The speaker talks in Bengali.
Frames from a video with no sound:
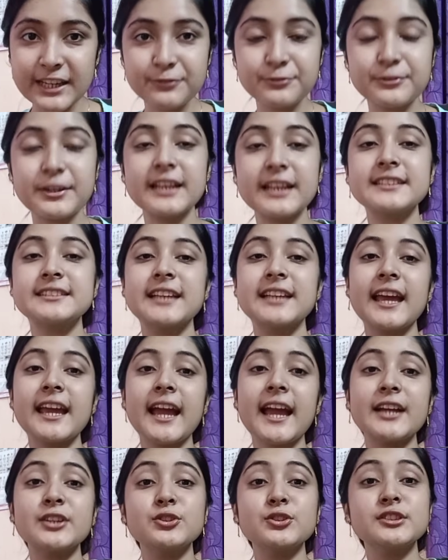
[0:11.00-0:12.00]
গিফট এসে
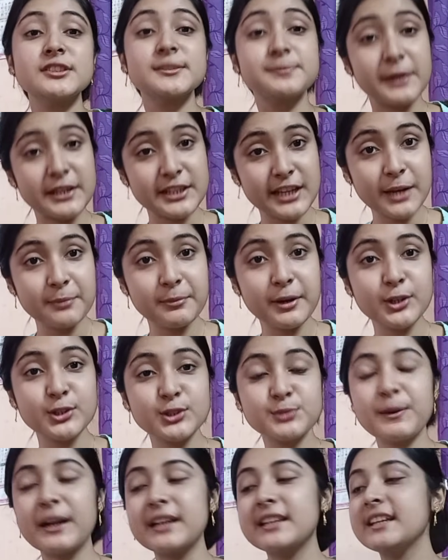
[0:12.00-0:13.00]
একজন স্পেশাল
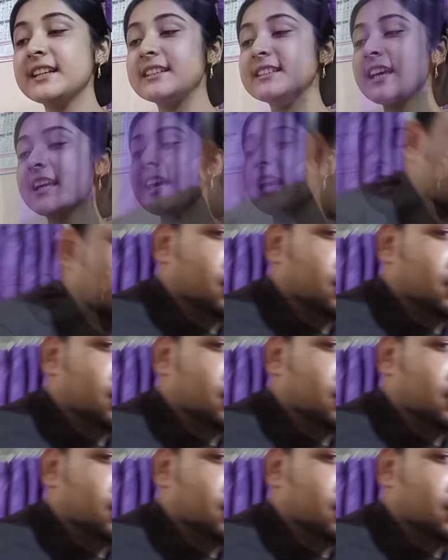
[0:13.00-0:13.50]
মানুষ পাঠিয়েছে